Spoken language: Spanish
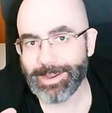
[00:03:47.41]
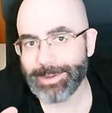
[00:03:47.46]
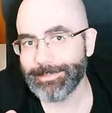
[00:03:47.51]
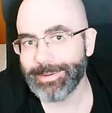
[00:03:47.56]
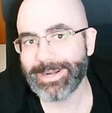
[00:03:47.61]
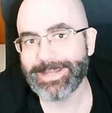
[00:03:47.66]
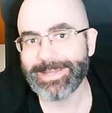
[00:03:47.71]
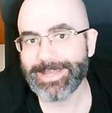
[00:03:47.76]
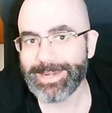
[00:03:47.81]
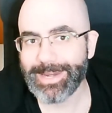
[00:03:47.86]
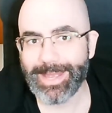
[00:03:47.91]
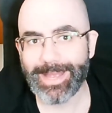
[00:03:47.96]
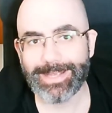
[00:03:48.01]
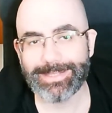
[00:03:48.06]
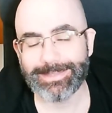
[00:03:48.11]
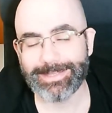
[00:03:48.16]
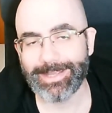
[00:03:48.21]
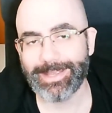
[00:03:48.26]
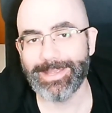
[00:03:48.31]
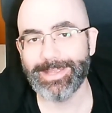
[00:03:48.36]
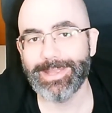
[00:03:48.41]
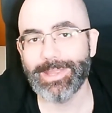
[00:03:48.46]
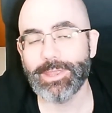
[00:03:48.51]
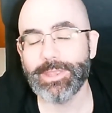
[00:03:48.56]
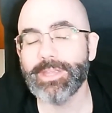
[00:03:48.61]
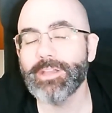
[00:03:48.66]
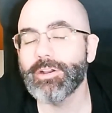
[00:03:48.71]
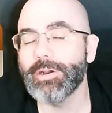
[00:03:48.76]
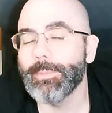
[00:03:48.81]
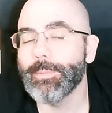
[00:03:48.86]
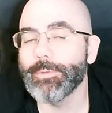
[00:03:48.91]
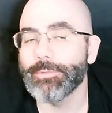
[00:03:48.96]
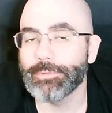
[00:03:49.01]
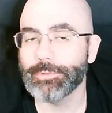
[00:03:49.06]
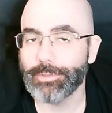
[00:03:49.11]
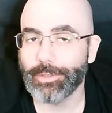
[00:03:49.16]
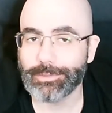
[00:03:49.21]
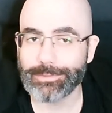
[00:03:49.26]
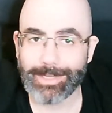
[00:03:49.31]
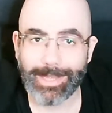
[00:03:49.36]
repartir a, 5 eh,
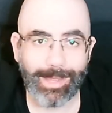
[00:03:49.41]
puntos.